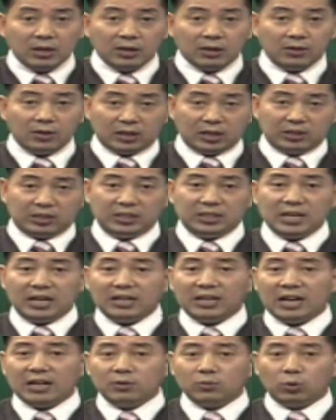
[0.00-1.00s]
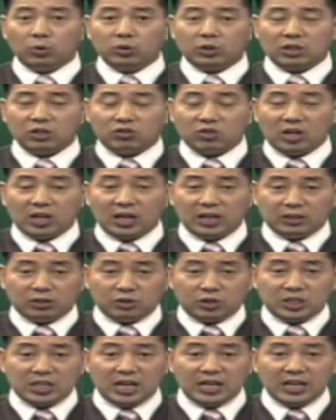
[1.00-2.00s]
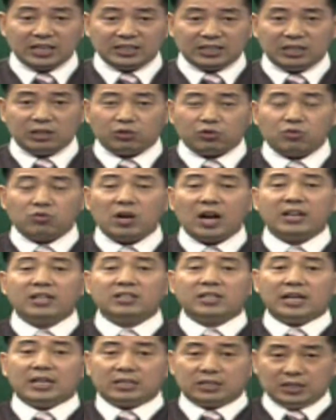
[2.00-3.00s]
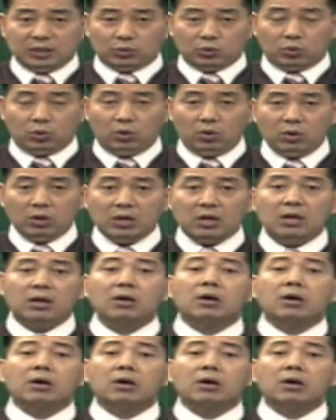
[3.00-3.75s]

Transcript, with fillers: 이렇게 지장간도 이렇게 지장간, 지장간끼리 충하는 자체도